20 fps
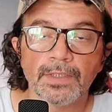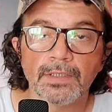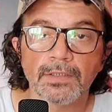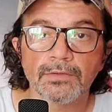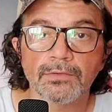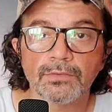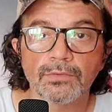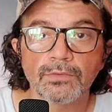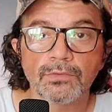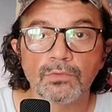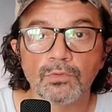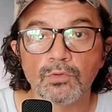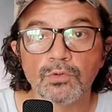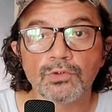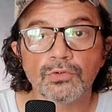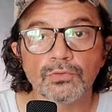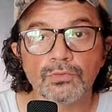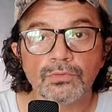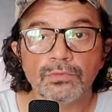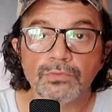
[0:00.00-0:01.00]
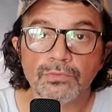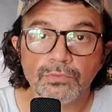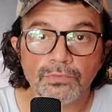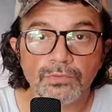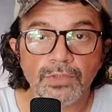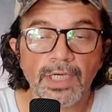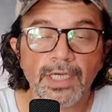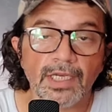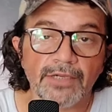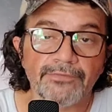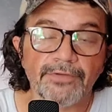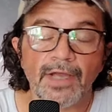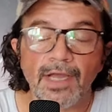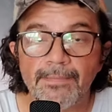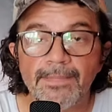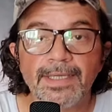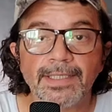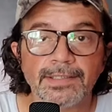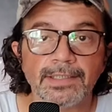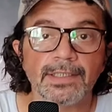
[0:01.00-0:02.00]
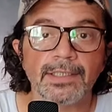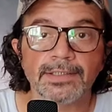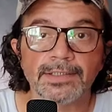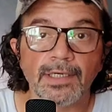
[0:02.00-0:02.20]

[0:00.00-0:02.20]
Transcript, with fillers: do custo do, daquela ferramenta, né?